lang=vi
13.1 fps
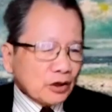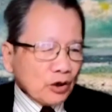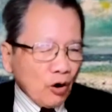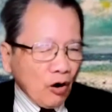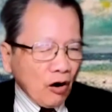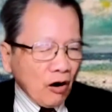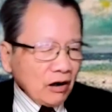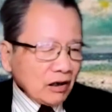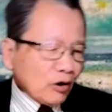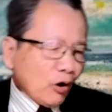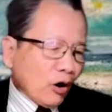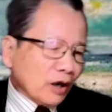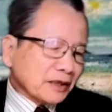
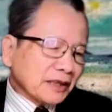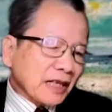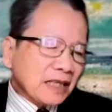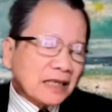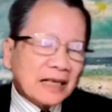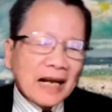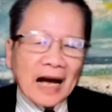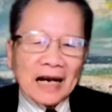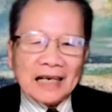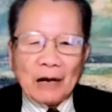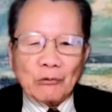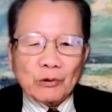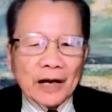nó còn rất
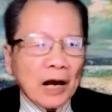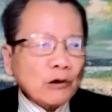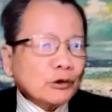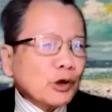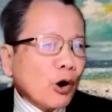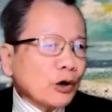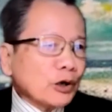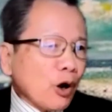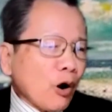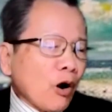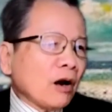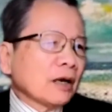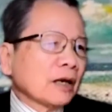là lỏng lẻo do
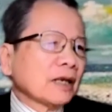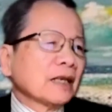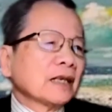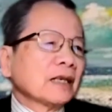đó